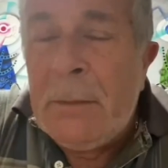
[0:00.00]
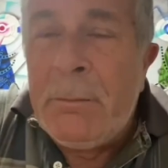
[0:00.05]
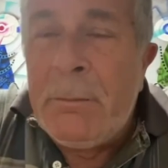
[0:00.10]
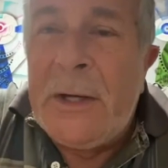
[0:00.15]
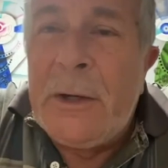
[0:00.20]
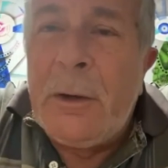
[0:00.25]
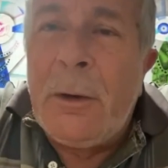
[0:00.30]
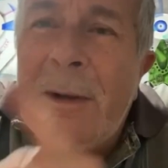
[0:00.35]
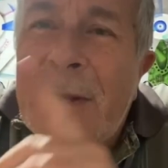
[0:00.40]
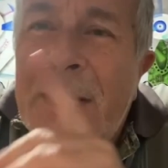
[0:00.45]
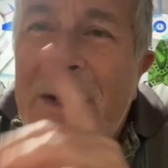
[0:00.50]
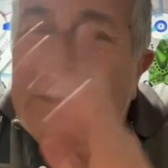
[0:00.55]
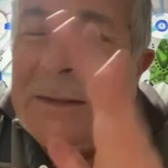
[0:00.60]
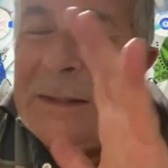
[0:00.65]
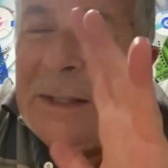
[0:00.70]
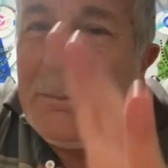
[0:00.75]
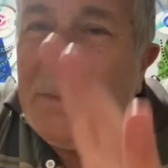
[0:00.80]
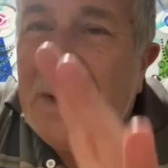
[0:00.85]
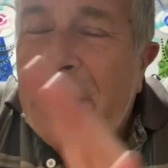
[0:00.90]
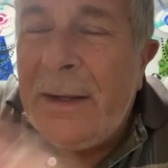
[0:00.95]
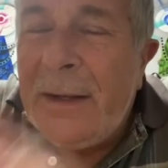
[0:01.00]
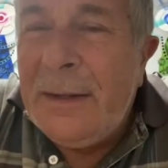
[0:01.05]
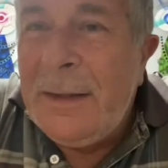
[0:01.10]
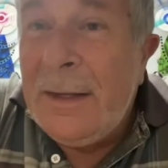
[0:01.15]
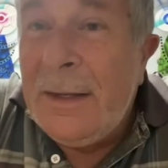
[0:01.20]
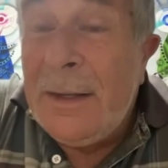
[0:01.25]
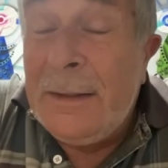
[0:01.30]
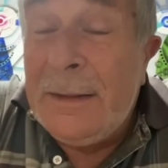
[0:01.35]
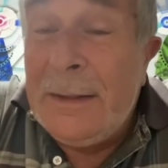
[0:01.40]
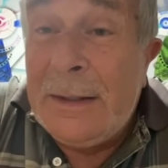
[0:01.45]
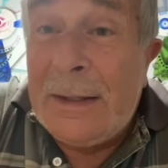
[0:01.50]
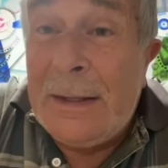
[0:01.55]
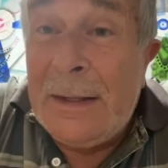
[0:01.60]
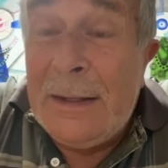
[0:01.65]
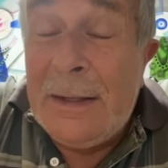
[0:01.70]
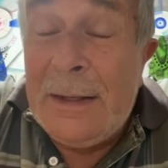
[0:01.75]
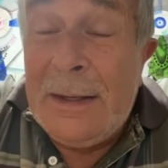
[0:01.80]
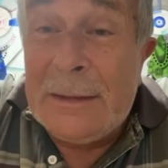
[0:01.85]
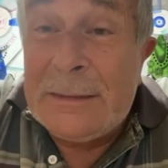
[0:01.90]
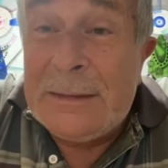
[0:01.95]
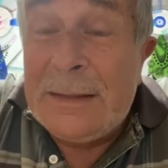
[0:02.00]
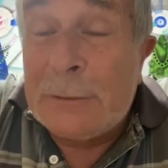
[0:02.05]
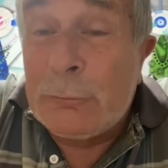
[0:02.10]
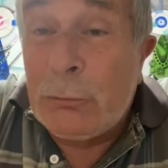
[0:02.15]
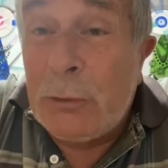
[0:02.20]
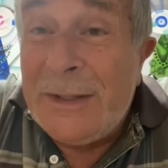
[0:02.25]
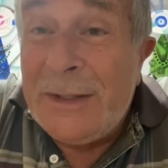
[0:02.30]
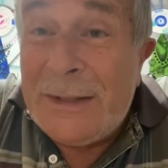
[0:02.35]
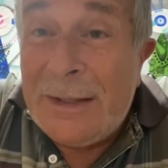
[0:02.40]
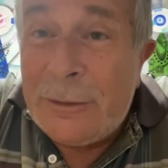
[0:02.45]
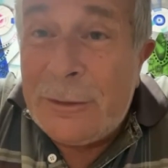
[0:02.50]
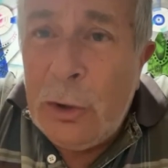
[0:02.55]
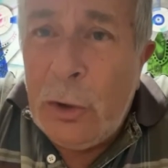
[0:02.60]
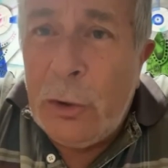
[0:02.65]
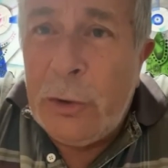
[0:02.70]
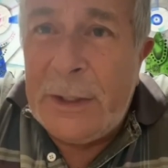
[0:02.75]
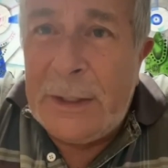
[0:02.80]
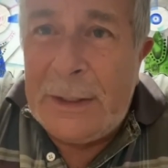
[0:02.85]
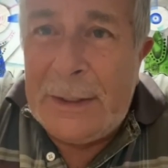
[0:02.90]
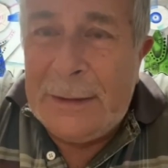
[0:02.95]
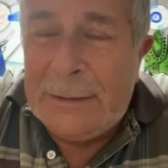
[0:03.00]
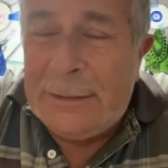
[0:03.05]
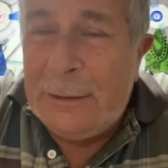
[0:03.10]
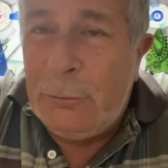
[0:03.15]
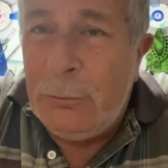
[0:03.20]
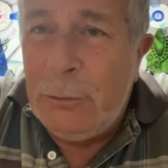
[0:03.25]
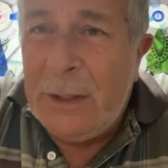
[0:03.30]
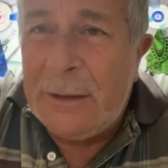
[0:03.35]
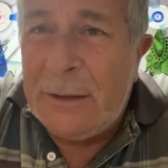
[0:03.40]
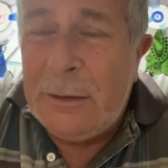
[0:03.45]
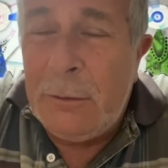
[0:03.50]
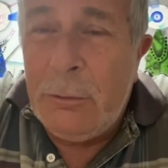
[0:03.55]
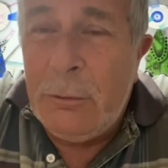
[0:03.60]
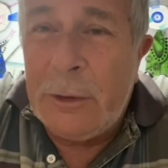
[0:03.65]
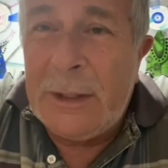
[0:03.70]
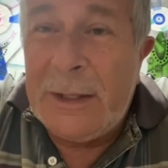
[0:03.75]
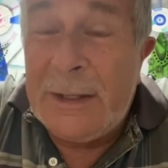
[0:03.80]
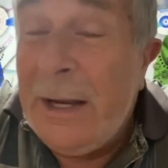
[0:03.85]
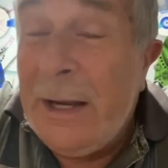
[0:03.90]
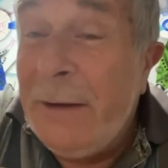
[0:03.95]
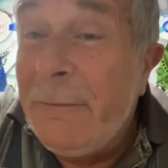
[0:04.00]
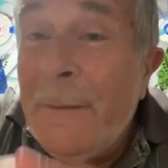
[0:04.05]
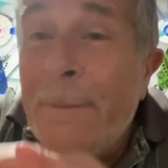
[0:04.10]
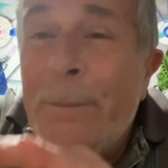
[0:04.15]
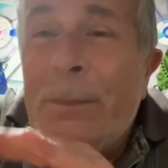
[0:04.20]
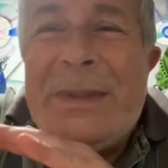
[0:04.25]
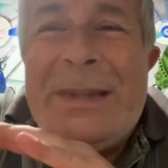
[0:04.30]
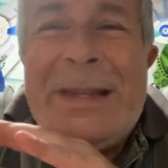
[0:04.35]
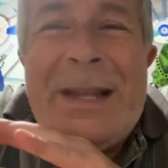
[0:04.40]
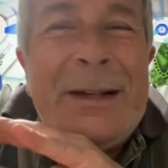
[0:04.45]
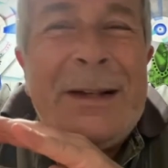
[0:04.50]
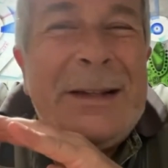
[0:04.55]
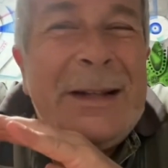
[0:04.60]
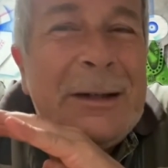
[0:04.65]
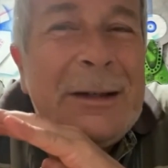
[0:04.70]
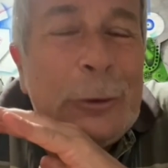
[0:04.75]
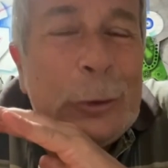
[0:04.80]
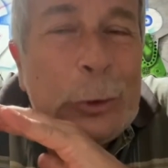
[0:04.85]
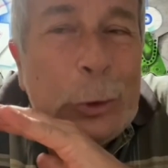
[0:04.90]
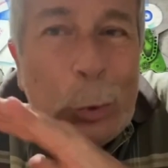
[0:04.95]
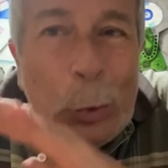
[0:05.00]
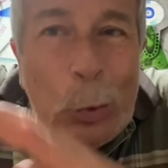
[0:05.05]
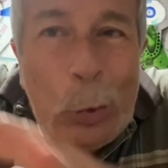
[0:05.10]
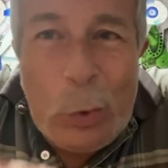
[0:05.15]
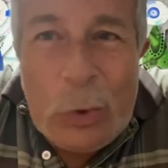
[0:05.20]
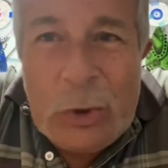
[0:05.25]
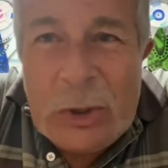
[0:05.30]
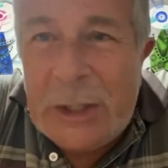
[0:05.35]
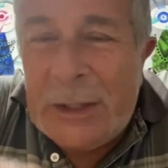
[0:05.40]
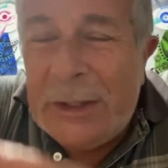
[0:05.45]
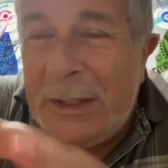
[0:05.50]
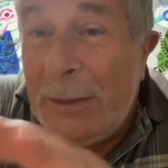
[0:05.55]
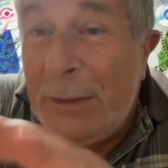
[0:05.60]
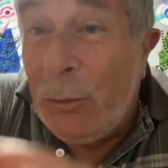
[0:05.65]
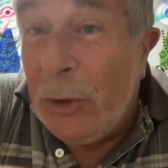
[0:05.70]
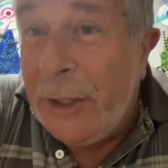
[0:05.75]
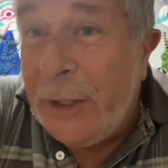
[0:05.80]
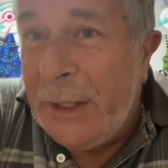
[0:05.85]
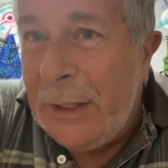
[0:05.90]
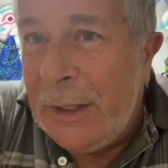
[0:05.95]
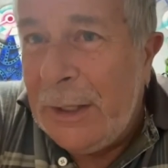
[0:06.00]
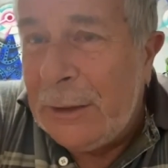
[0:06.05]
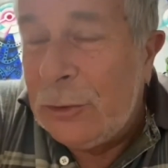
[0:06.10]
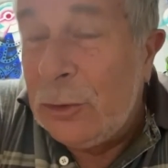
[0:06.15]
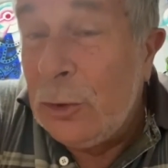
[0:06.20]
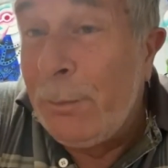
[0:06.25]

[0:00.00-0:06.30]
Pero el tema es de, que las actualizaciones que hace Jurassic World Alive te destruyen de monedas.